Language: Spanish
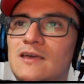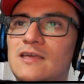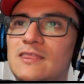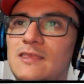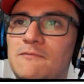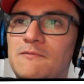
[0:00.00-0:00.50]

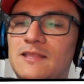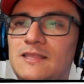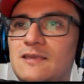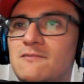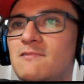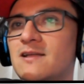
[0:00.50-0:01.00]

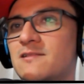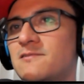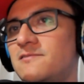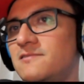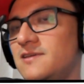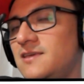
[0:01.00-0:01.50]

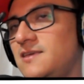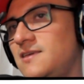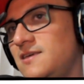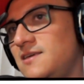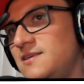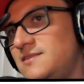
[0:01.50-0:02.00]
24
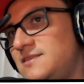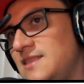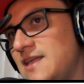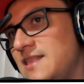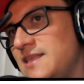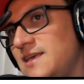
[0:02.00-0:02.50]
y
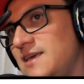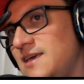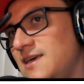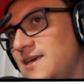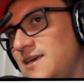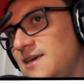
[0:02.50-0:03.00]
serán
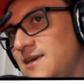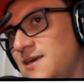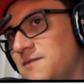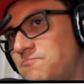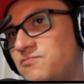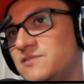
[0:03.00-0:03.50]

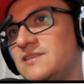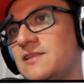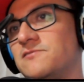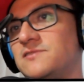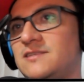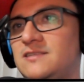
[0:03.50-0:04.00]
eh, pues de
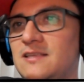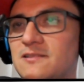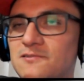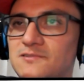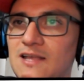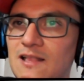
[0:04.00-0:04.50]
los
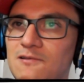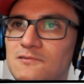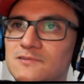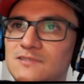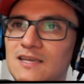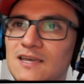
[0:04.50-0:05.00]
distintos
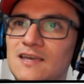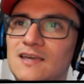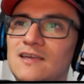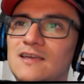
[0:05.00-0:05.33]
arcos de,